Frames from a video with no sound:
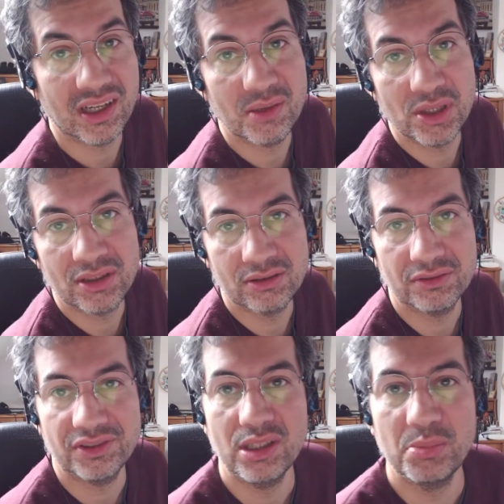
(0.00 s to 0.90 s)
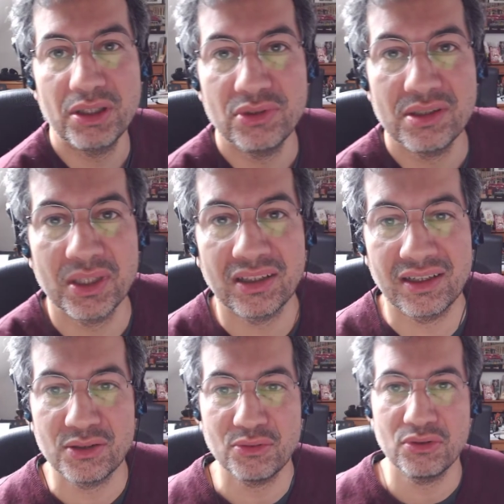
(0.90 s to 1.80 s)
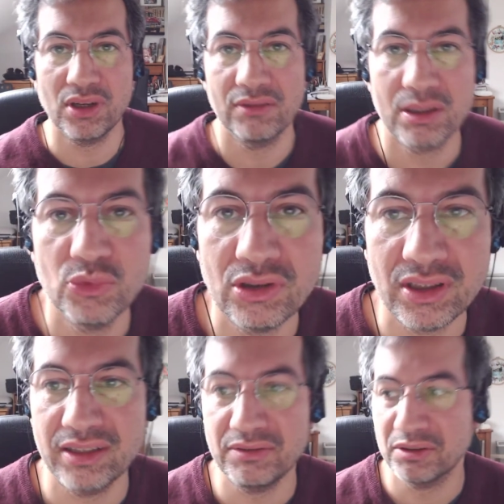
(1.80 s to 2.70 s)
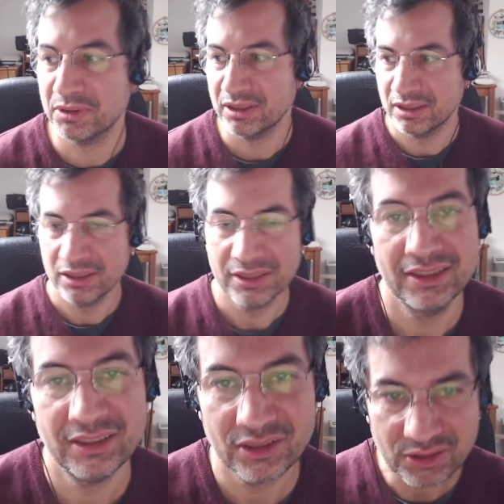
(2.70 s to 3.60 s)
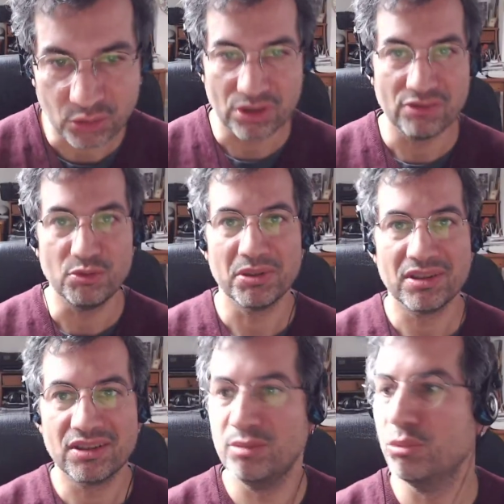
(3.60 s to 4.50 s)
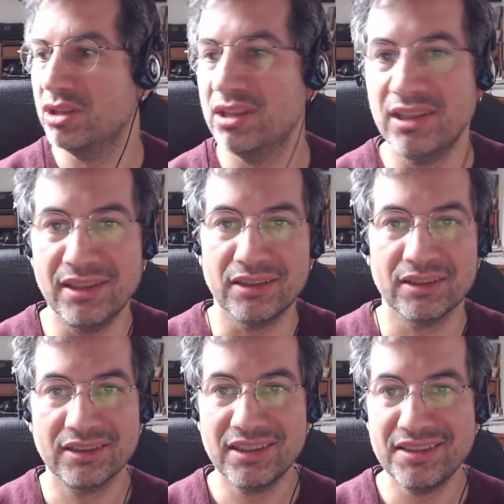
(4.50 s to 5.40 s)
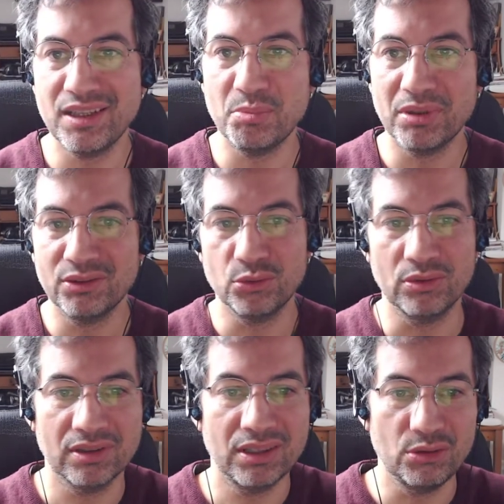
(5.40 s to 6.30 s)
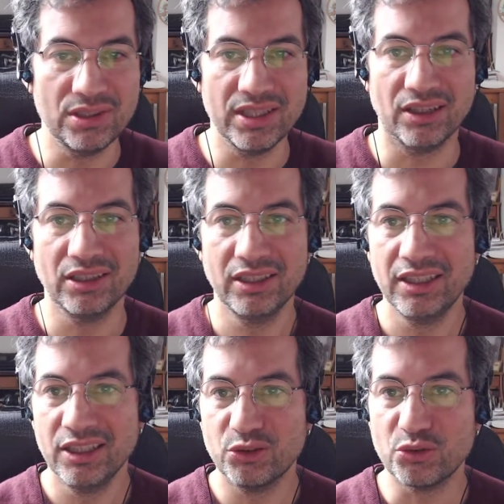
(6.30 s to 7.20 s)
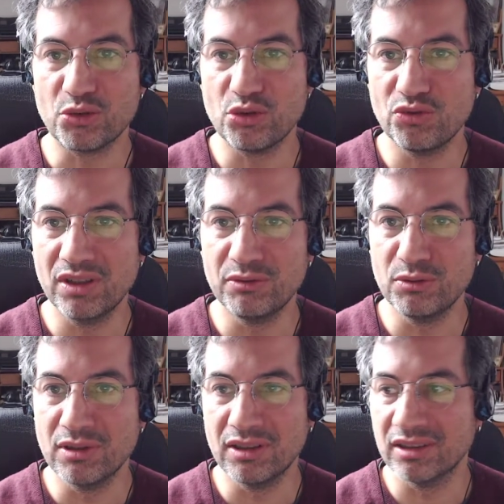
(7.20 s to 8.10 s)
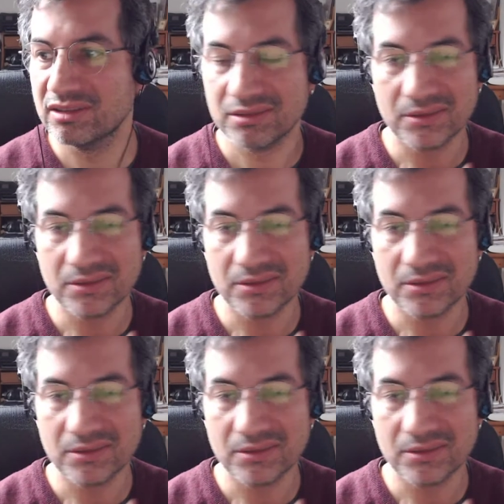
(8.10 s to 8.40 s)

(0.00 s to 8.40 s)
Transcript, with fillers: verrai bien Philippe et Louis se mettre à la soudure avec moi en live. Donc si vous pensez que c'est une bonne idée, n'hésitez pas à nous, à nous le dire. Donc ce que je voulais vous, euh,